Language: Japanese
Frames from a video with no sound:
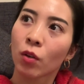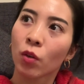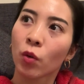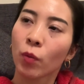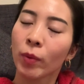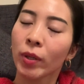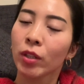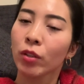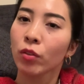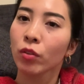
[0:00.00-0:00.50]

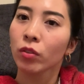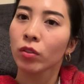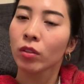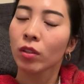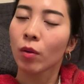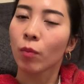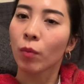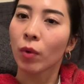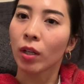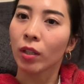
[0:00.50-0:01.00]
お弁当と
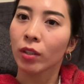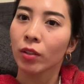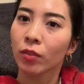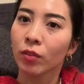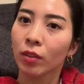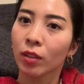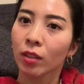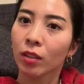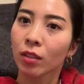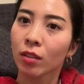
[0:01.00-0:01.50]
かもあげよ
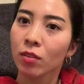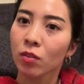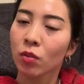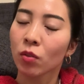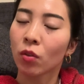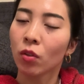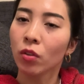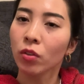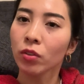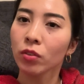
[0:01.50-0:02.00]
うかなそ
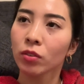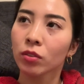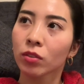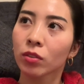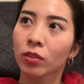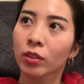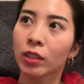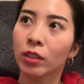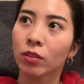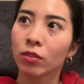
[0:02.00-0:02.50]
うオフの
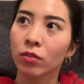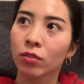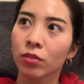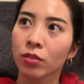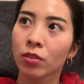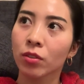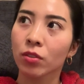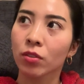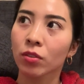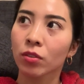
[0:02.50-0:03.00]
時の
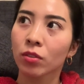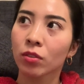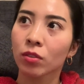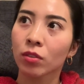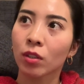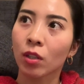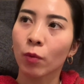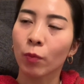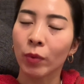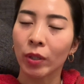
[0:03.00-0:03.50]
フル食動
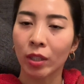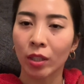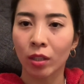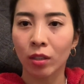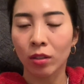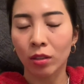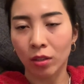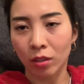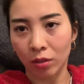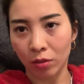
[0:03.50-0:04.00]
画を見たいっ
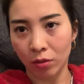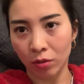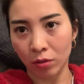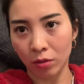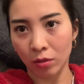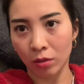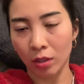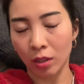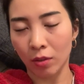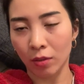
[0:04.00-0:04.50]
ていう
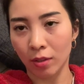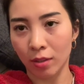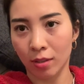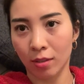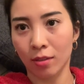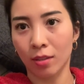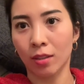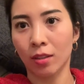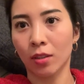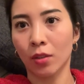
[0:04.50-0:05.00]

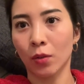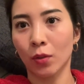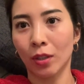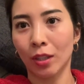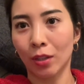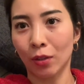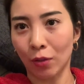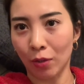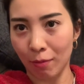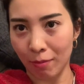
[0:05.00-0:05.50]
リクエストがあったので
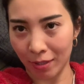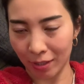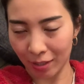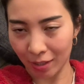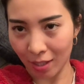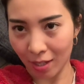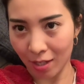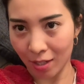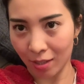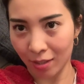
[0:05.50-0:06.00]
撮りました